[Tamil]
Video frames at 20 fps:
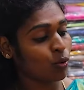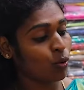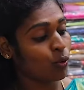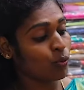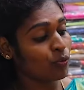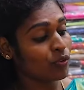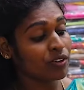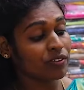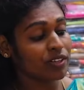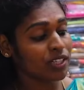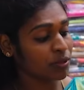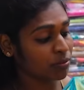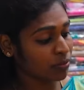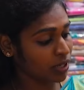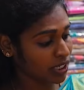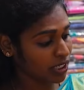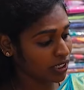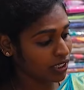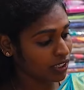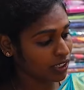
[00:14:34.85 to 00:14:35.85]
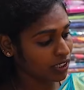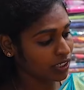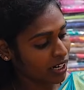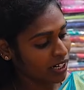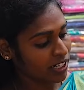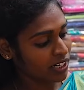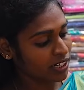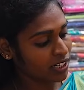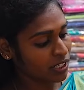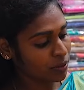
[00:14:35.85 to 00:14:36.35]
ஒவ்வொரு விதமாக இருக்குது
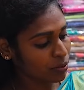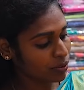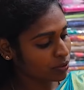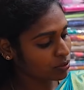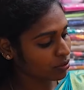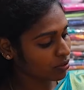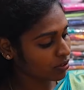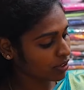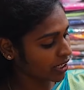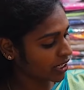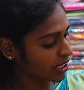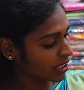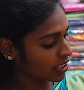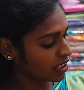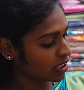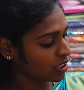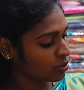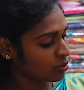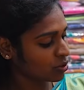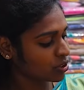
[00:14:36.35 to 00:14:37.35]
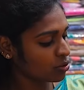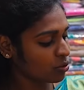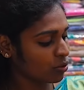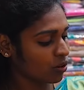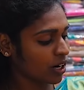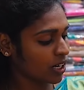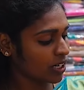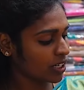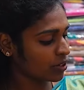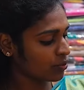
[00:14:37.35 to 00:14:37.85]
கண்டிப்பாக சொல்கிறேன் இது வந்து
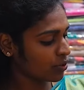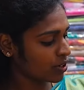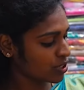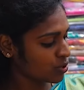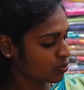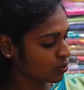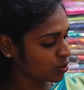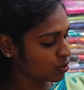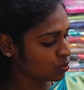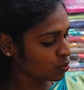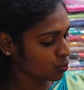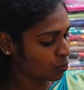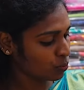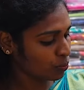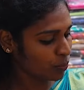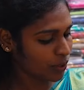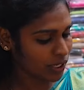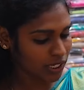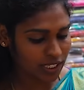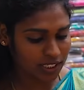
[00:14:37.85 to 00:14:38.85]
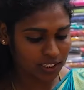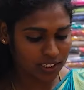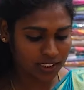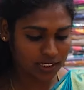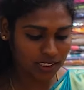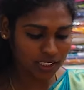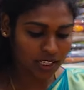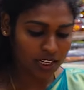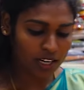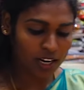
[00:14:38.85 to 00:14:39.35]
குவாலிட்டி வைஸ் வந்து சூப்பராக
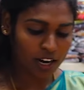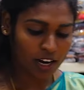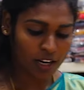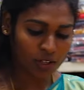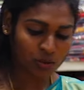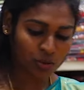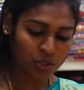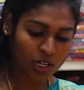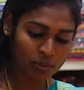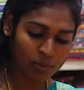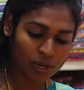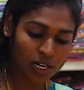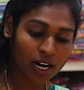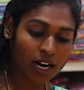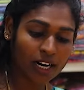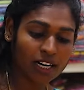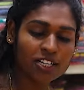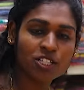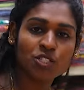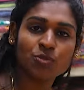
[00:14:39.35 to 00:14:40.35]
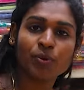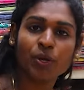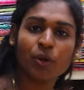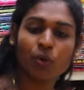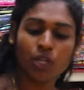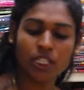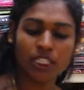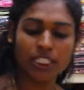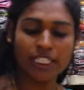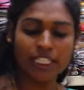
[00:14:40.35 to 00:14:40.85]
இருக்குது அதுவும் இல்லாமல் கலர்ஸுமே
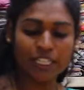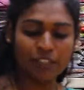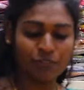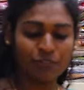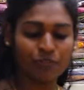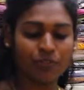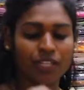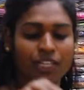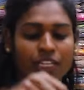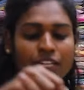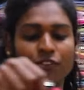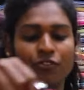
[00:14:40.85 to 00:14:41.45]
உங்களுக்கு டிஃப்ரெண்ட்